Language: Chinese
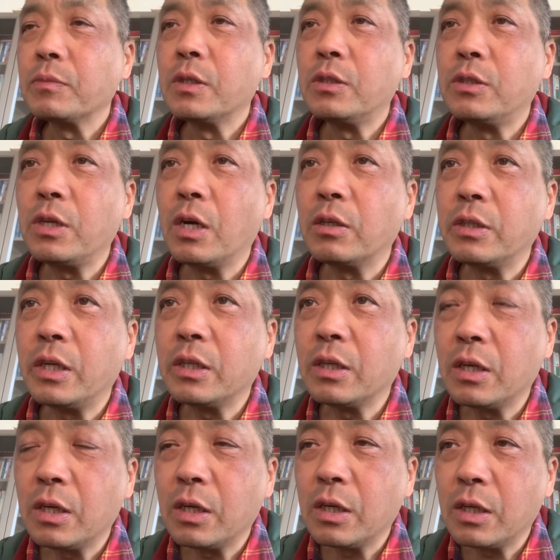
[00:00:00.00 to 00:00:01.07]
像这
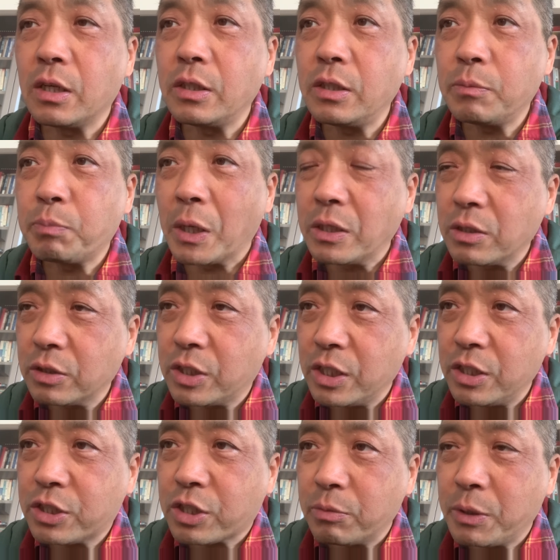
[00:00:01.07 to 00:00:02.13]
个北京第
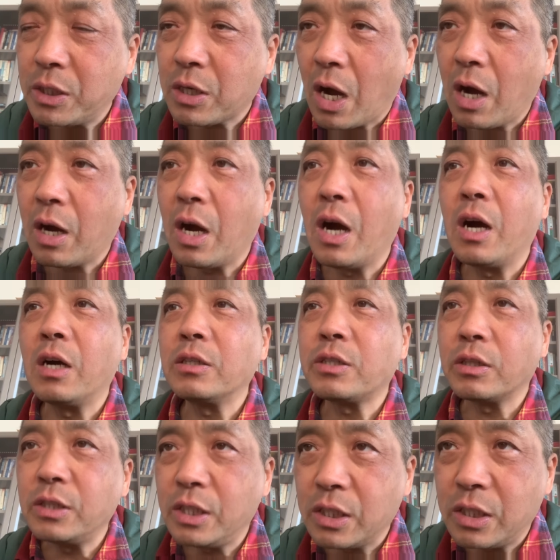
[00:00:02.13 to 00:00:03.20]
一食品厂啊，
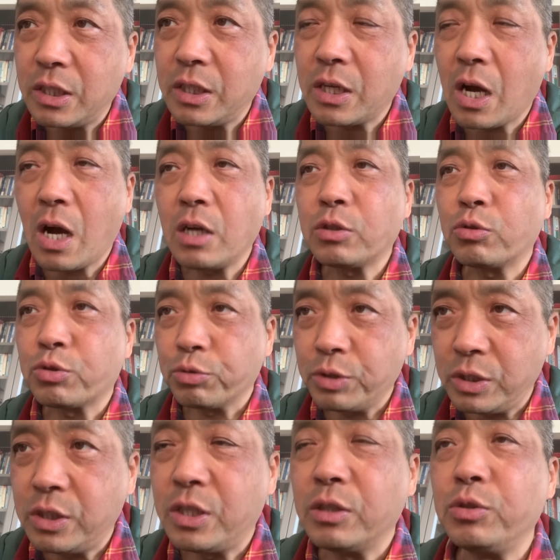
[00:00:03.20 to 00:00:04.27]
像亿利啊，都属于
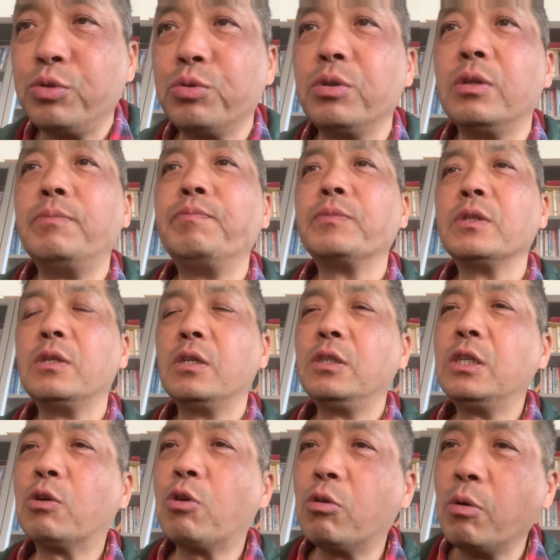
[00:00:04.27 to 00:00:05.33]
一清局。
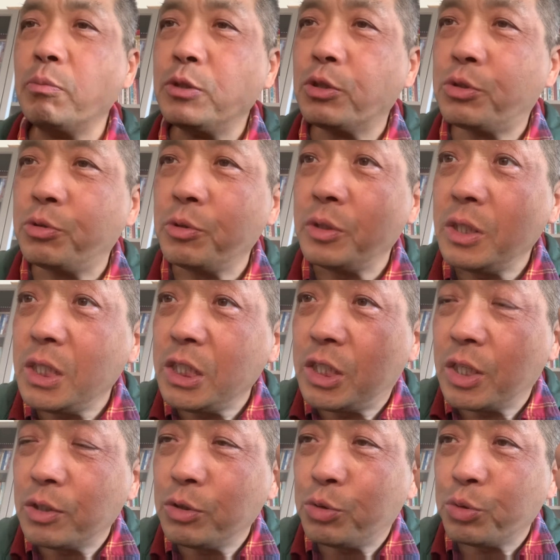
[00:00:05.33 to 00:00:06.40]
那会儿我们就去一
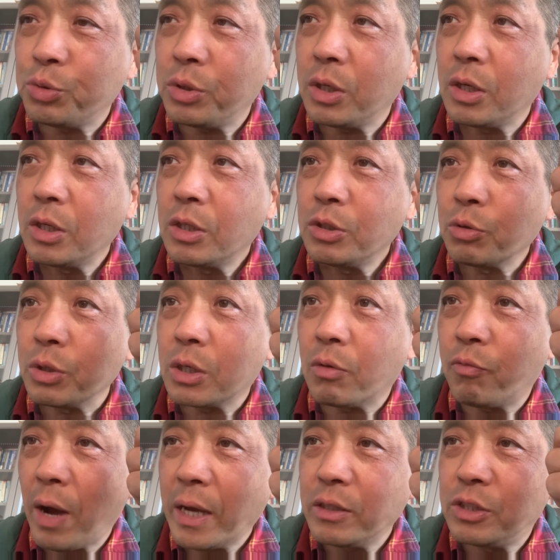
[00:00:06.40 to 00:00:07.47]
清局有一个
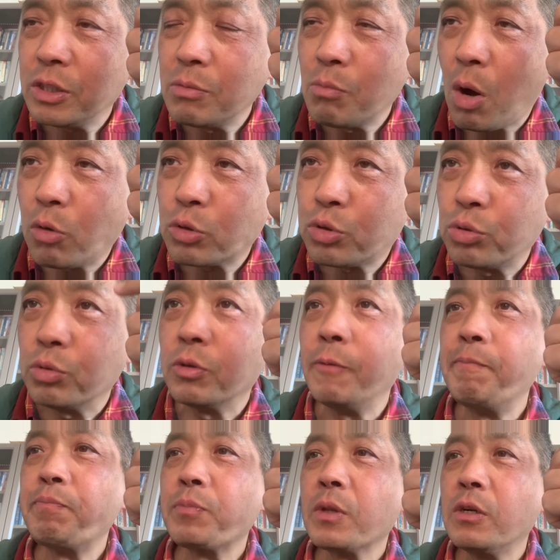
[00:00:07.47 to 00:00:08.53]
外经贸处。
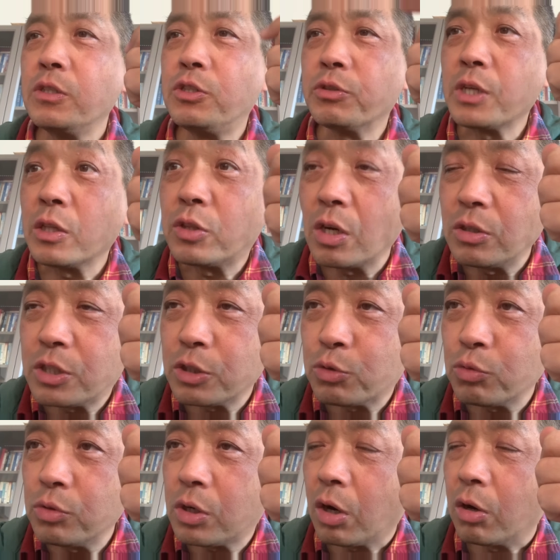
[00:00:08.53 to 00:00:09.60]
就在灯市
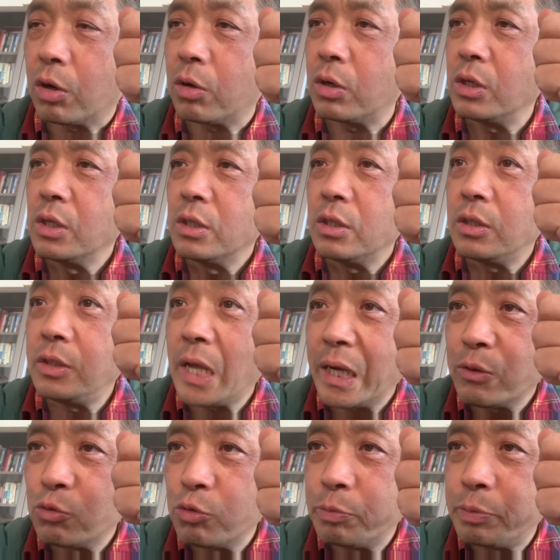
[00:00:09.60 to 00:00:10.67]
东口
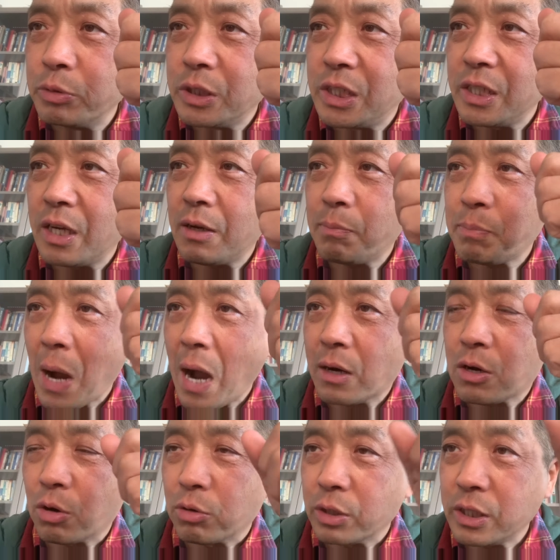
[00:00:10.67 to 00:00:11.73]
内务部街把
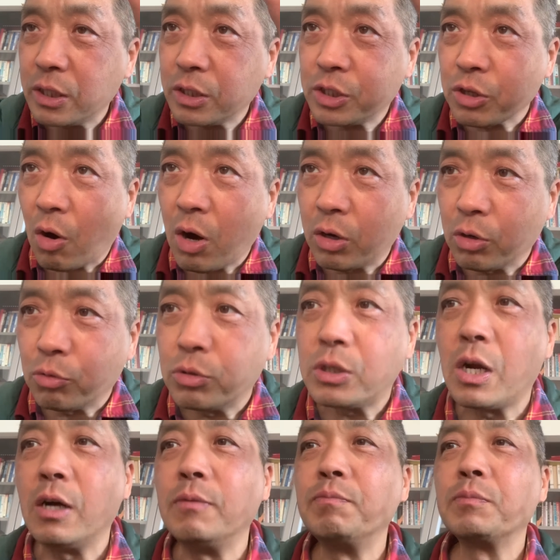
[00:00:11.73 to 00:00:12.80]
口的一个小二楼
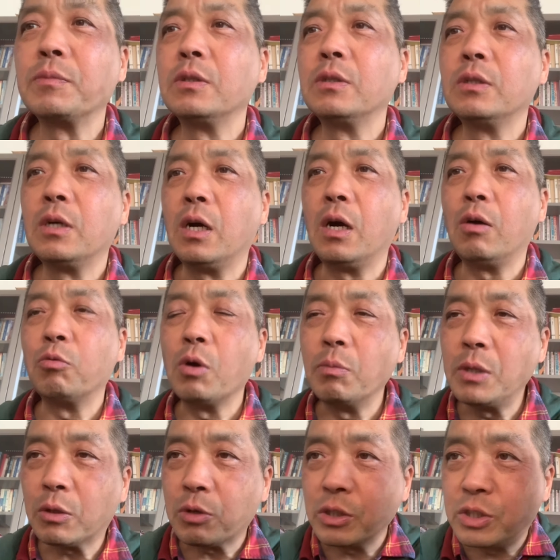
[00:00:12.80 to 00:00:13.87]
上，啊，我
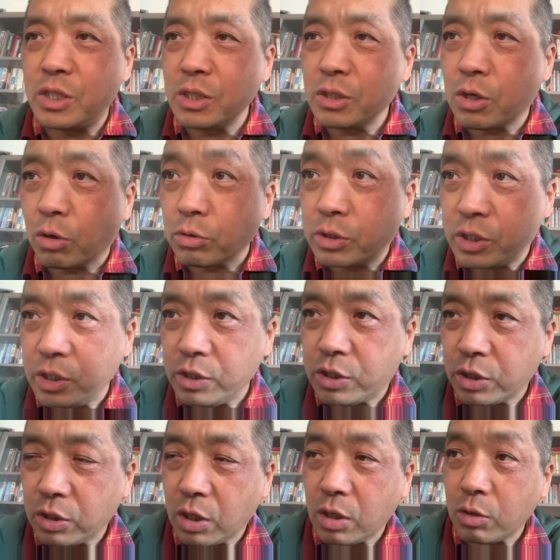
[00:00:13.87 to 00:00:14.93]
们那会儿进口汽
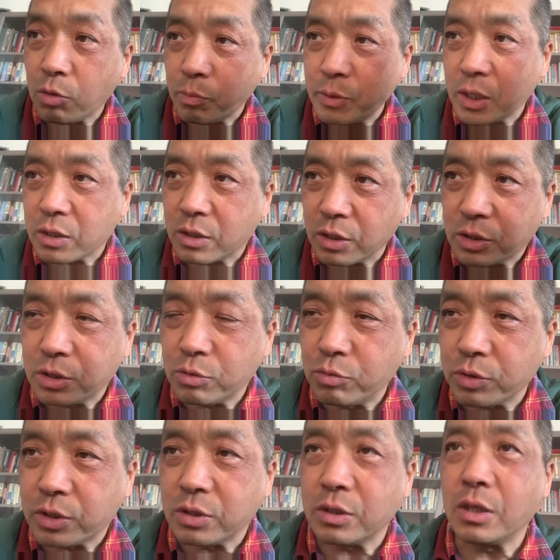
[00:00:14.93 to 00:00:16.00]
车，我们这合资
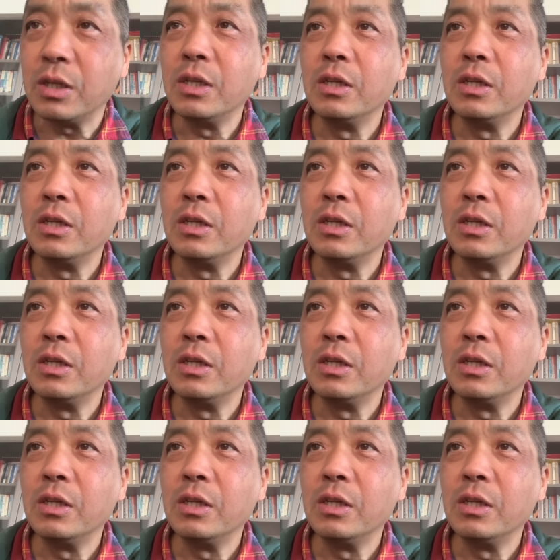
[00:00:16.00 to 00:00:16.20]
公司